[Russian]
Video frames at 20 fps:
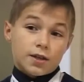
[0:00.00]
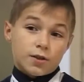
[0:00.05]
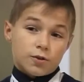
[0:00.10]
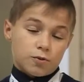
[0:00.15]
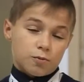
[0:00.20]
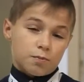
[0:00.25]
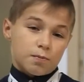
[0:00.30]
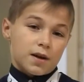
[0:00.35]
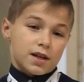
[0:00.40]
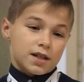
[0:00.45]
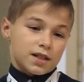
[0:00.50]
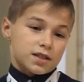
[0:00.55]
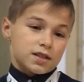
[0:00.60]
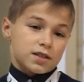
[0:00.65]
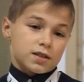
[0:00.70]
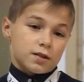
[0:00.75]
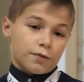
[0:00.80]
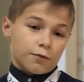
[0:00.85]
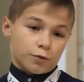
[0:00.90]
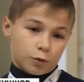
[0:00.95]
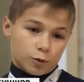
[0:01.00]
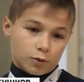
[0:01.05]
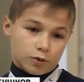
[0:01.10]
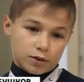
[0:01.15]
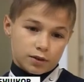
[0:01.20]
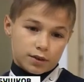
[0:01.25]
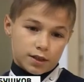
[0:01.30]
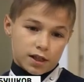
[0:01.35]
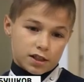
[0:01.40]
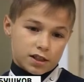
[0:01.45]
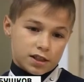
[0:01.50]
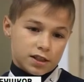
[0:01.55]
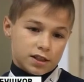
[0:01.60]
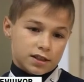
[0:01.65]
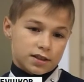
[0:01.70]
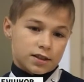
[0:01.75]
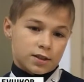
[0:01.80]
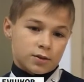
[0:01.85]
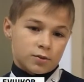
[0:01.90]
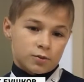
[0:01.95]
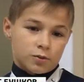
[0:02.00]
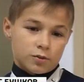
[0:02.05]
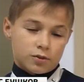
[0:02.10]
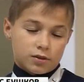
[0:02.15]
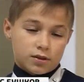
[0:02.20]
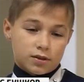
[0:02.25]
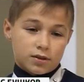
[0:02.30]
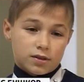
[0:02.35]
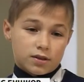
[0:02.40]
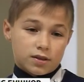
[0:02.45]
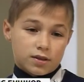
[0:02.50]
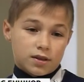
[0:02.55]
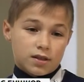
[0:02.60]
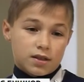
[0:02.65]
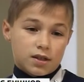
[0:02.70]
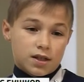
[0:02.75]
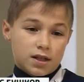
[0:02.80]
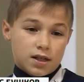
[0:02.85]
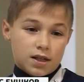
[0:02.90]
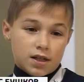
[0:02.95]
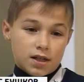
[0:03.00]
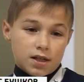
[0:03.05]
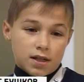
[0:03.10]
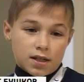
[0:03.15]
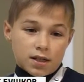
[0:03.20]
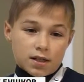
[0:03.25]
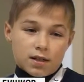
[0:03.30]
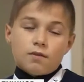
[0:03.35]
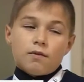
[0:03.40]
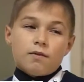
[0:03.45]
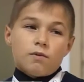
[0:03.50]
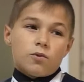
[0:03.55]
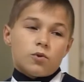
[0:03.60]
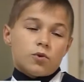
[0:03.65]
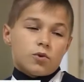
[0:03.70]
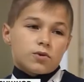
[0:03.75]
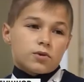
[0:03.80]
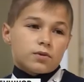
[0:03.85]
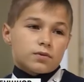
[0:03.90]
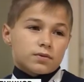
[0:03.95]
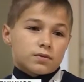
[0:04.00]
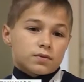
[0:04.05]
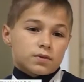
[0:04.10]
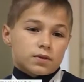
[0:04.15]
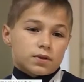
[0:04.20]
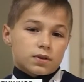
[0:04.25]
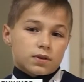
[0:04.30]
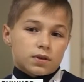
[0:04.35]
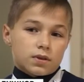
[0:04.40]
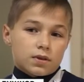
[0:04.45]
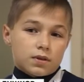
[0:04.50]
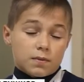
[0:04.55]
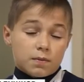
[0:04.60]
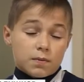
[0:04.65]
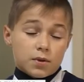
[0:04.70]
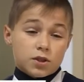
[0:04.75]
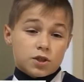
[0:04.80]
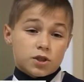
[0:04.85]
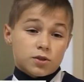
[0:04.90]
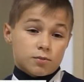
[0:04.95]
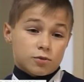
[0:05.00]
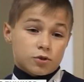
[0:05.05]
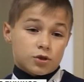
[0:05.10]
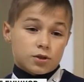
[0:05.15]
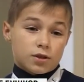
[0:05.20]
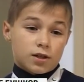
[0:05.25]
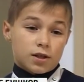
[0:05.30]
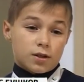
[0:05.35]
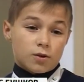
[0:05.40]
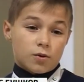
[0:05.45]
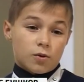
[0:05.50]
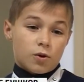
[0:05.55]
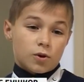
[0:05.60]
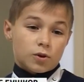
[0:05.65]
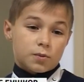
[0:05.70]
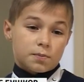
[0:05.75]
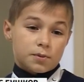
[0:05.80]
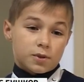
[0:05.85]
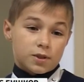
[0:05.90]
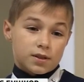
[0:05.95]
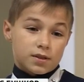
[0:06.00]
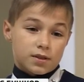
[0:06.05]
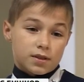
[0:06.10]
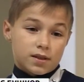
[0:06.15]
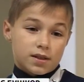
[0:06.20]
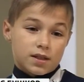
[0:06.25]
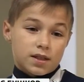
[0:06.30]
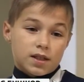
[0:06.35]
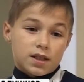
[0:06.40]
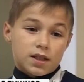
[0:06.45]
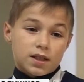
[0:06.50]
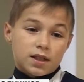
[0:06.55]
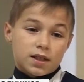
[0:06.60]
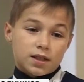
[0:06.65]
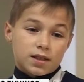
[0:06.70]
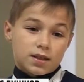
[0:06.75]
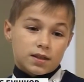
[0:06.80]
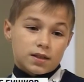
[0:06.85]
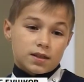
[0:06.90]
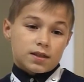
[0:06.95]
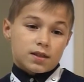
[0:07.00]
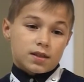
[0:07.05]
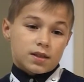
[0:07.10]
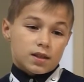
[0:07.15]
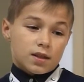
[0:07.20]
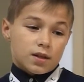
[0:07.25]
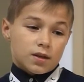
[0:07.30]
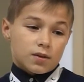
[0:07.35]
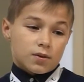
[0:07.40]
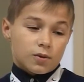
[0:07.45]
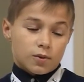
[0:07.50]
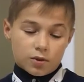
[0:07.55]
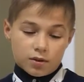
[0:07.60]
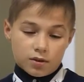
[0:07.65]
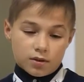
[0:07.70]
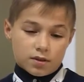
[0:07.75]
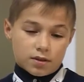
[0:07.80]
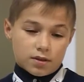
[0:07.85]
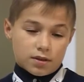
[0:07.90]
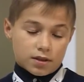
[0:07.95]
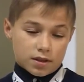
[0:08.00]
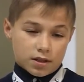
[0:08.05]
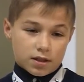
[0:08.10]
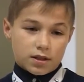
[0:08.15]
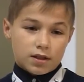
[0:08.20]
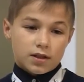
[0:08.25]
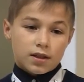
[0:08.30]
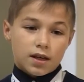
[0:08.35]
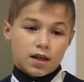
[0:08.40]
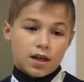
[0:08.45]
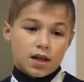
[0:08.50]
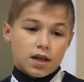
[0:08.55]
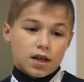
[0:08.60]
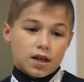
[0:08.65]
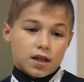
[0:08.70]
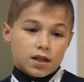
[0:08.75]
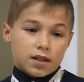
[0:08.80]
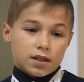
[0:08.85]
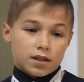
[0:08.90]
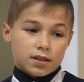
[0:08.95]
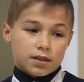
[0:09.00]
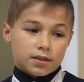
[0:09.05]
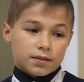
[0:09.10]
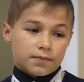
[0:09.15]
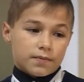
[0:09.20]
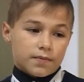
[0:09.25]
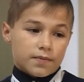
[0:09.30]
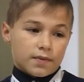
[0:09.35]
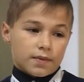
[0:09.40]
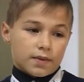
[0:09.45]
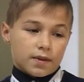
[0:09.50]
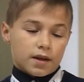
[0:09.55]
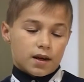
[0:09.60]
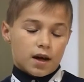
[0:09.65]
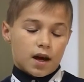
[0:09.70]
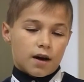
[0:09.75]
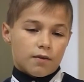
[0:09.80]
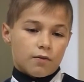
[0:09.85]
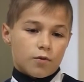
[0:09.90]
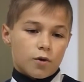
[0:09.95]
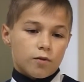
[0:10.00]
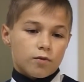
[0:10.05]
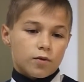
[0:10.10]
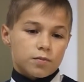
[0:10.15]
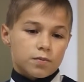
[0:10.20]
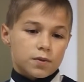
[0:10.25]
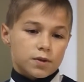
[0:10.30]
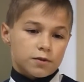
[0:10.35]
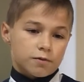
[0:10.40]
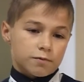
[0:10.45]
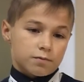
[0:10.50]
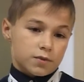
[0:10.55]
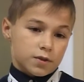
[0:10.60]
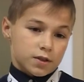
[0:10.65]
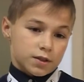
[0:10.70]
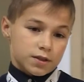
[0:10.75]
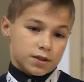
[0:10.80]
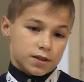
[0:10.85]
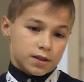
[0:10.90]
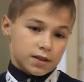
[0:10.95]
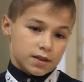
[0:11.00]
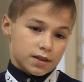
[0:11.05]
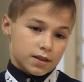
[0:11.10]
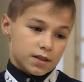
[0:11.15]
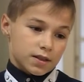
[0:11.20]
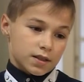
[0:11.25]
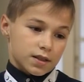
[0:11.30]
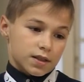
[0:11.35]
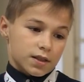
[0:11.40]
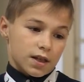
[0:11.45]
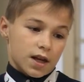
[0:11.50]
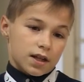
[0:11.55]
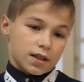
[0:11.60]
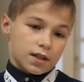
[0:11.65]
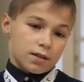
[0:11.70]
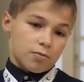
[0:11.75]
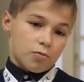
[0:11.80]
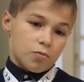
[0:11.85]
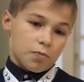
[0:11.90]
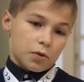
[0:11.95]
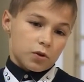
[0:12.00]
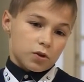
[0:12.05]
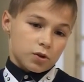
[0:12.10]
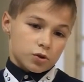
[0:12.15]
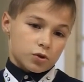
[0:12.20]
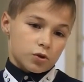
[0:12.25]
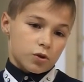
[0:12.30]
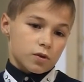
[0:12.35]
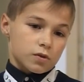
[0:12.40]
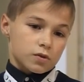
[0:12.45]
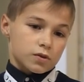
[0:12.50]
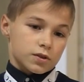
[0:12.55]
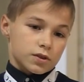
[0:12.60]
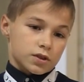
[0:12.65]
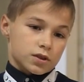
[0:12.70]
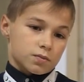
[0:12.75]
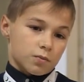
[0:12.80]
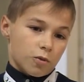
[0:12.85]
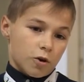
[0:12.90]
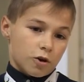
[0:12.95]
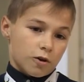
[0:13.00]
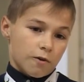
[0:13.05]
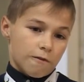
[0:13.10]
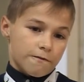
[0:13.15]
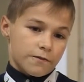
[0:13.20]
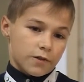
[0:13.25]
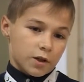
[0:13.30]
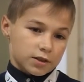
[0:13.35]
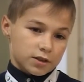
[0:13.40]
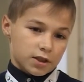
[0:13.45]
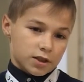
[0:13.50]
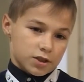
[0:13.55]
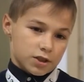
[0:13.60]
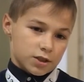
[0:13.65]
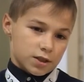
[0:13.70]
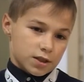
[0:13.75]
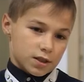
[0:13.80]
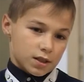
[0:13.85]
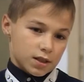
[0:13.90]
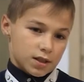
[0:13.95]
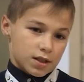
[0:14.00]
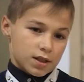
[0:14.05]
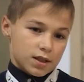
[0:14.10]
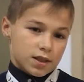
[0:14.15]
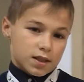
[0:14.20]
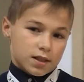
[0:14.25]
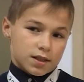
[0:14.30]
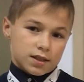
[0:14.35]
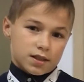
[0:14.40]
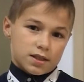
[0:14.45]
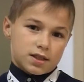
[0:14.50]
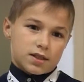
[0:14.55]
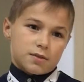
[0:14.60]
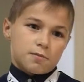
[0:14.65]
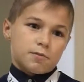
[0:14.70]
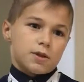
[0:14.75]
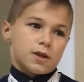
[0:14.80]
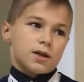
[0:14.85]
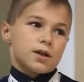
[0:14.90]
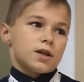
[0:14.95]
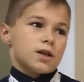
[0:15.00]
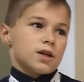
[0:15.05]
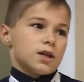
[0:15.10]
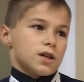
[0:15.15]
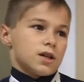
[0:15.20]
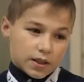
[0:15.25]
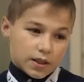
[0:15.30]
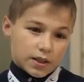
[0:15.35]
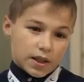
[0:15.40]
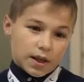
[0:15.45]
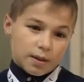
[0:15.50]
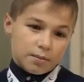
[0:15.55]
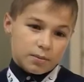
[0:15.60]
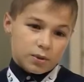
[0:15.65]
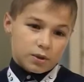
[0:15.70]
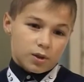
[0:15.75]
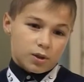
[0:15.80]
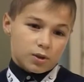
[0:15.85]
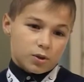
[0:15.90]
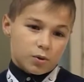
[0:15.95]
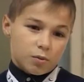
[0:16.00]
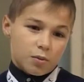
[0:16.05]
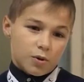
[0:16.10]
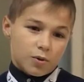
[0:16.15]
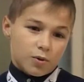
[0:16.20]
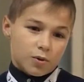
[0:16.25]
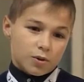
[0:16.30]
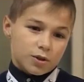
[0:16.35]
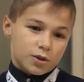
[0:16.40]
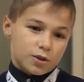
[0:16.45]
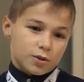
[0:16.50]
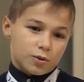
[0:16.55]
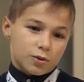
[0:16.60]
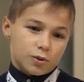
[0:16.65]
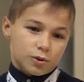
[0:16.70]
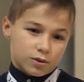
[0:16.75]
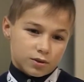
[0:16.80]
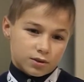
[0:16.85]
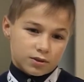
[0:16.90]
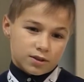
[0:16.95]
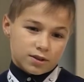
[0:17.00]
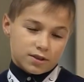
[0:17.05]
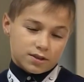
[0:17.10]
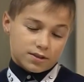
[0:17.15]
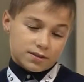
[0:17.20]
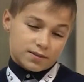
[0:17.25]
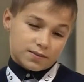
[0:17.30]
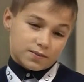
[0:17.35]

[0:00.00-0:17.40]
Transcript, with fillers: Они купались и вдруг начали тонуть. Вот. Максим уже далеко отплыл, Ой, Никита. И, а Вова был вблизи. Я к нему подошел и смог вытащить на себе. Там было глубоко и холодно.